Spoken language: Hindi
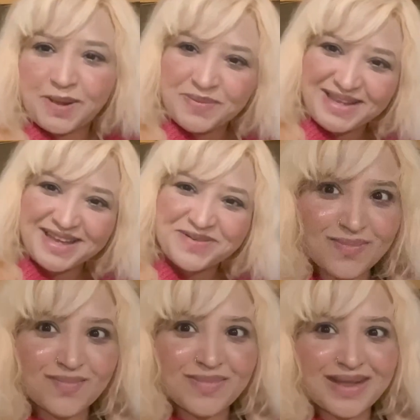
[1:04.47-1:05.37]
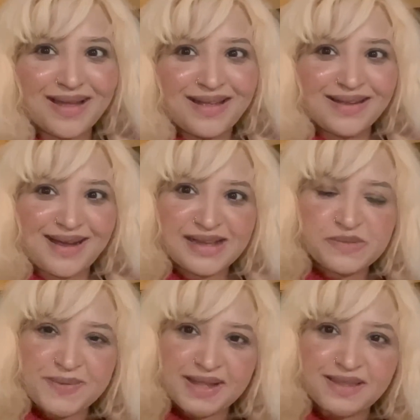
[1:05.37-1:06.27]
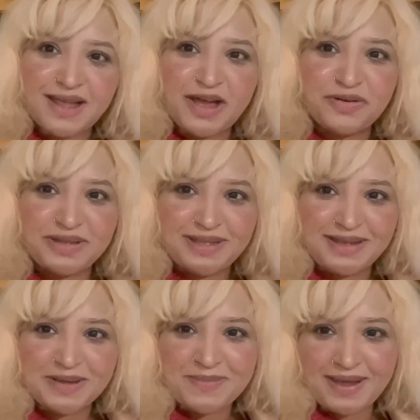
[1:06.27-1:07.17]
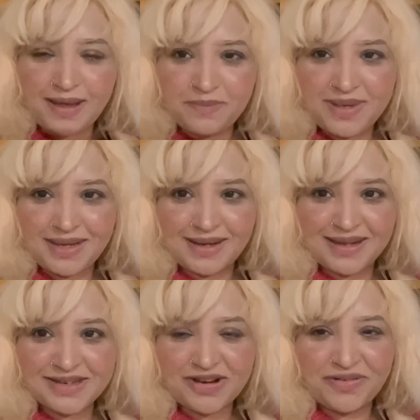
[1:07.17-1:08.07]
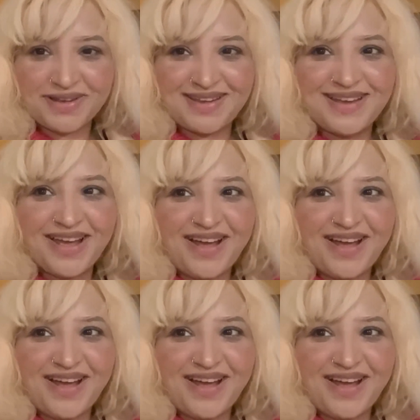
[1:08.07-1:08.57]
कभी गर्मी गाइज़ मैं तैयार हुई थी कि मैं अम्मी के घर जाऊंगी